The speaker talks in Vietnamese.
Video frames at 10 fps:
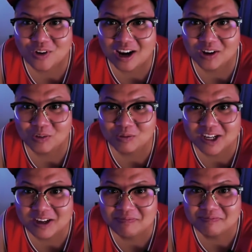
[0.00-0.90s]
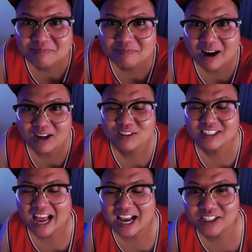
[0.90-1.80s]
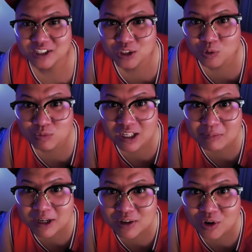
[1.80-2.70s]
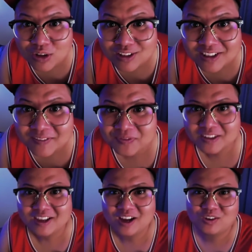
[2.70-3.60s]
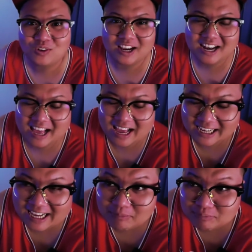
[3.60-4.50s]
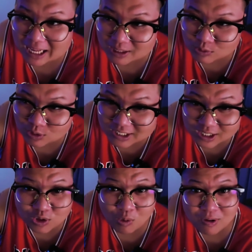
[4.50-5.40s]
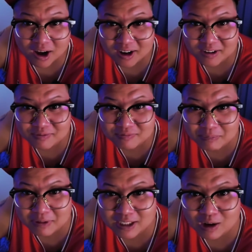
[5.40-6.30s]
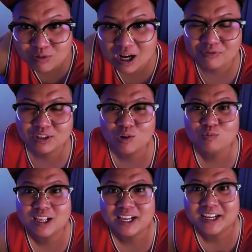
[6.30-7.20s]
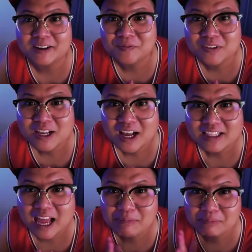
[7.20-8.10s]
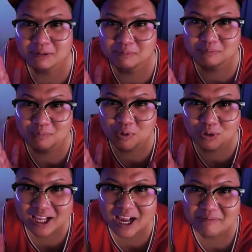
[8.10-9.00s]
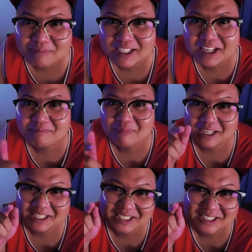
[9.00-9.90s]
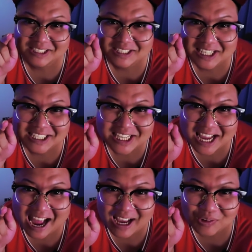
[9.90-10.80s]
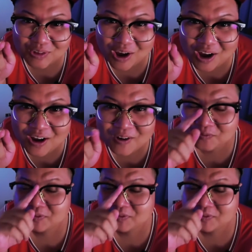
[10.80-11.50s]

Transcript: quá là khủng khiếp mà nó xài được chung với cái micro có nghĩa là cái âm thanh của nó sẽ tốt hơn mà mình không cần phải tốn tiền để mình mua thêm cái thiết bị DJI của nó